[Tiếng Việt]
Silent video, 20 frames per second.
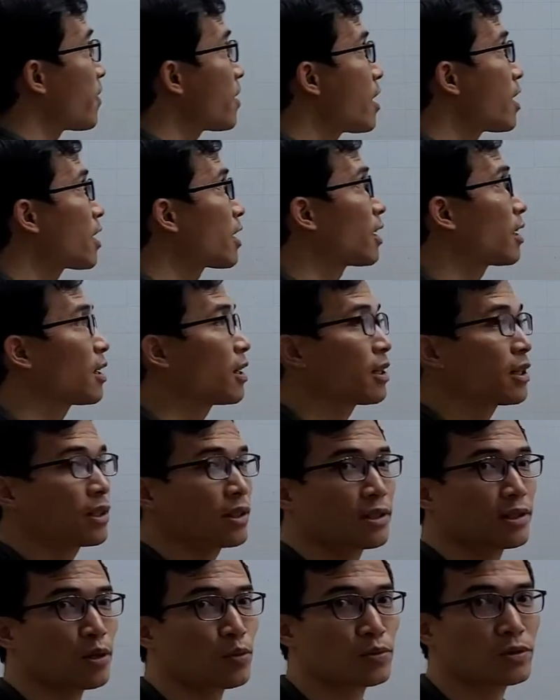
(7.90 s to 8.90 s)
phương
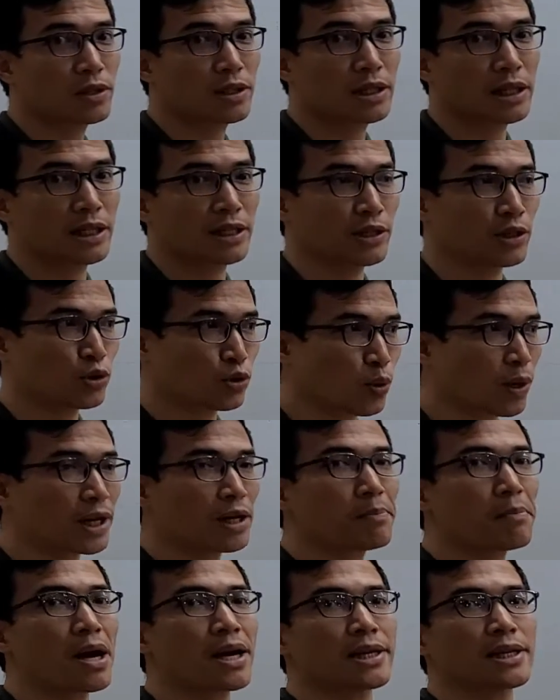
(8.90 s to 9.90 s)
trong chương trình toán lớp
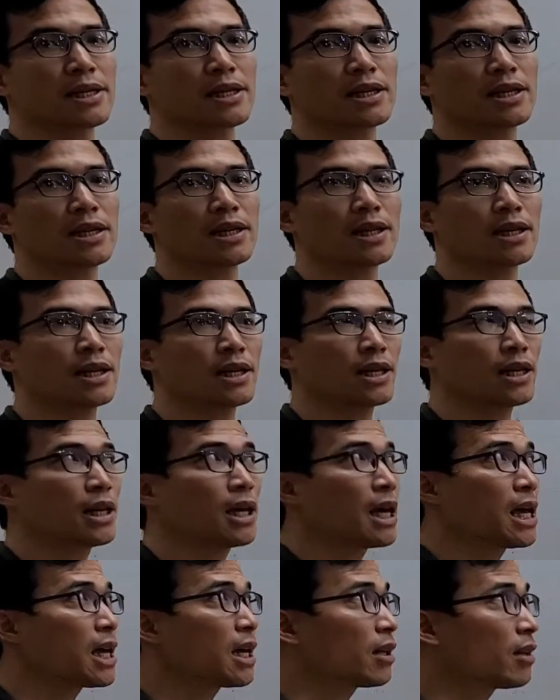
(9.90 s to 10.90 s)
7
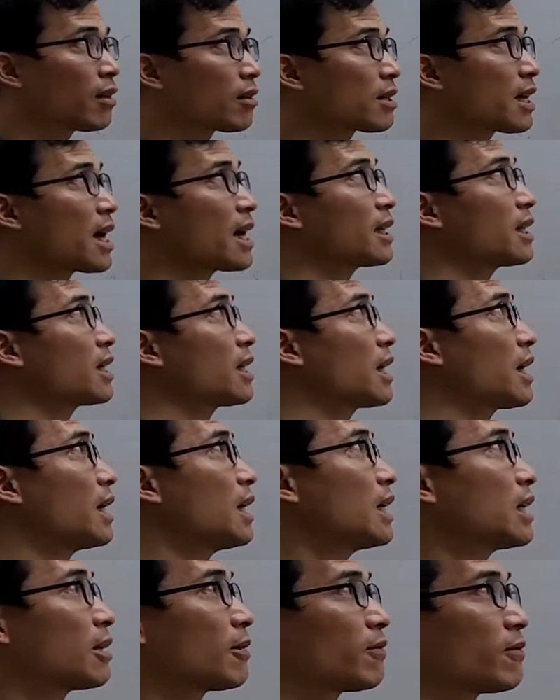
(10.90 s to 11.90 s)
Thực ra thì cái
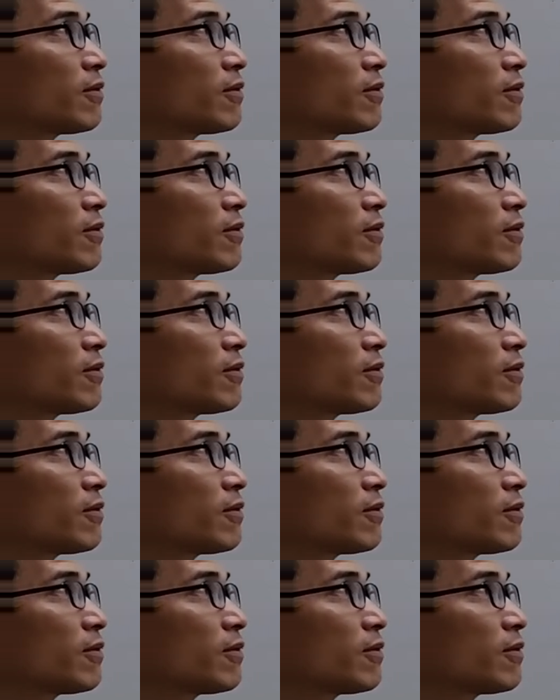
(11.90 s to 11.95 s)
hình lập